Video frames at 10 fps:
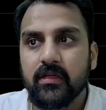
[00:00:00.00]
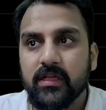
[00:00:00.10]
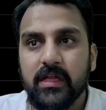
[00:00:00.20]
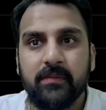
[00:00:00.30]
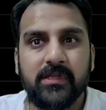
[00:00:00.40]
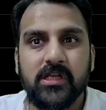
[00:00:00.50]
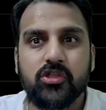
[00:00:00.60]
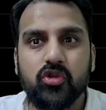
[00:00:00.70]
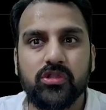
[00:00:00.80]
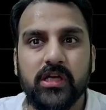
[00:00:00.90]
इनमें से
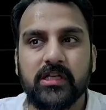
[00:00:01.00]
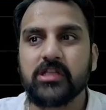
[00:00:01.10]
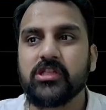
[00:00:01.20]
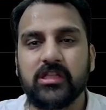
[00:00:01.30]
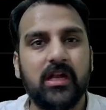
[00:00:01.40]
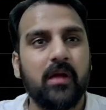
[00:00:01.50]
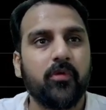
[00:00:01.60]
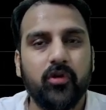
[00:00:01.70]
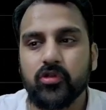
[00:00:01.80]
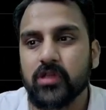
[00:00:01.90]
जो सेक्टर जितना
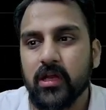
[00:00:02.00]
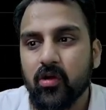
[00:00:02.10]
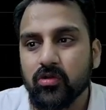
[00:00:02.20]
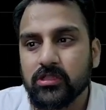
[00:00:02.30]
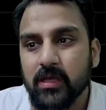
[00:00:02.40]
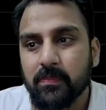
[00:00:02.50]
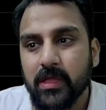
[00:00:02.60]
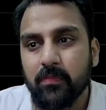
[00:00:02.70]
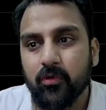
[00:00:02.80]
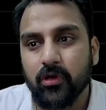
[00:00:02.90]
प्रोड्यूस कर रहे हैं उन सब
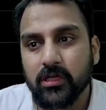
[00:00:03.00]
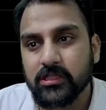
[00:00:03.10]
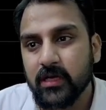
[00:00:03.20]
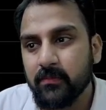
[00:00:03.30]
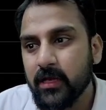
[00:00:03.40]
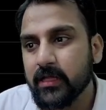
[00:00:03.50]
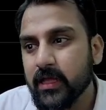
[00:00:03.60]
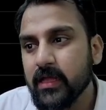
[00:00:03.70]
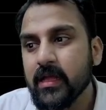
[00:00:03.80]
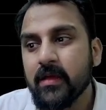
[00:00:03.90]
की प्रोडक्शन मिल
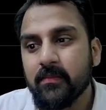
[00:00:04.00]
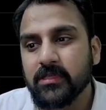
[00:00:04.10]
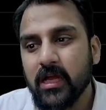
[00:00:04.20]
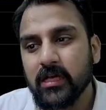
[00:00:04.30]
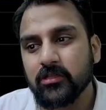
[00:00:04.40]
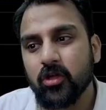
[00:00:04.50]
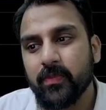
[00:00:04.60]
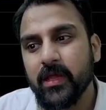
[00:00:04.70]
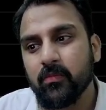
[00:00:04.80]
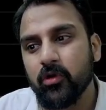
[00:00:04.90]
के मिसाल के तौर
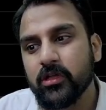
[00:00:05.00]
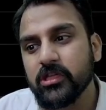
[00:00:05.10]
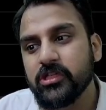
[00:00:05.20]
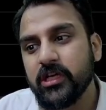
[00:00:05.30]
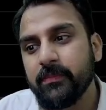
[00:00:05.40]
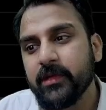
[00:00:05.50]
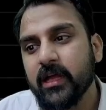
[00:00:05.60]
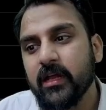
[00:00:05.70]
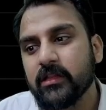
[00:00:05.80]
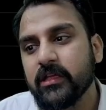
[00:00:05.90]
पर एक मुल्क की जीडीपी
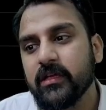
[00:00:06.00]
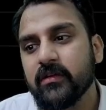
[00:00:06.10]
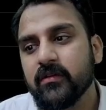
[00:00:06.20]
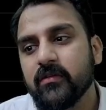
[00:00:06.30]
कहलाती है